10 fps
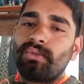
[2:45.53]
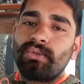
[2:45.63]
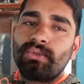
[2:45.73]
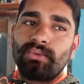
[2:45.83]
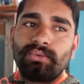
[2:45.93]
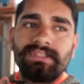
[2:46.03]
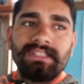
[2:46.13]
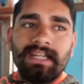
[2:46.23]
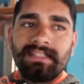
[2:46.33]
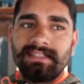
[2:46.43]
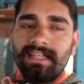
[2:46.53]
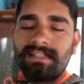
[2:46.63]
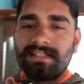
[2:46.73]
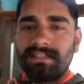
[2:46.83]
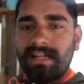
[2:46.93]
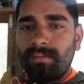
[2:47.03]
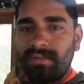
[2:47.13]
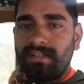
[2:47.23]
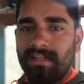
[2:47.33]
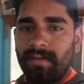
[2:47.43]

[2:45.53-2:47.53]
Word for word: तो उसी कारण से आजकल काम नहीं